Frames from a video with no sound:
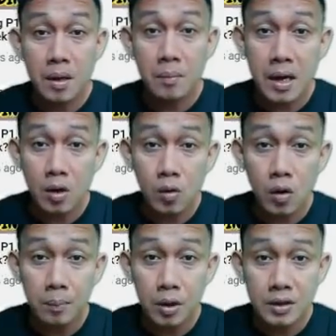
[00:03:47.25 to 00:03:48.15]
may bagong
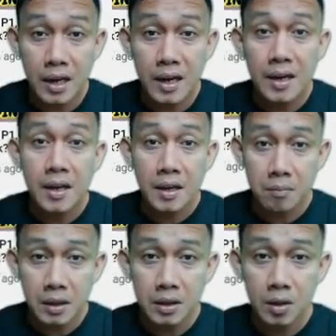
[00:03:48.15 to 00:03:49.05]
upload na
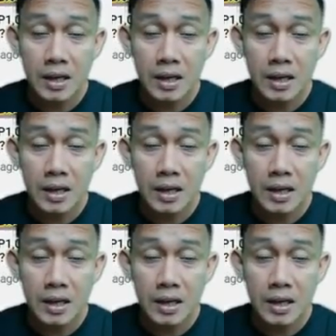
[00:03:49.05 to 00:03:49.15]
video.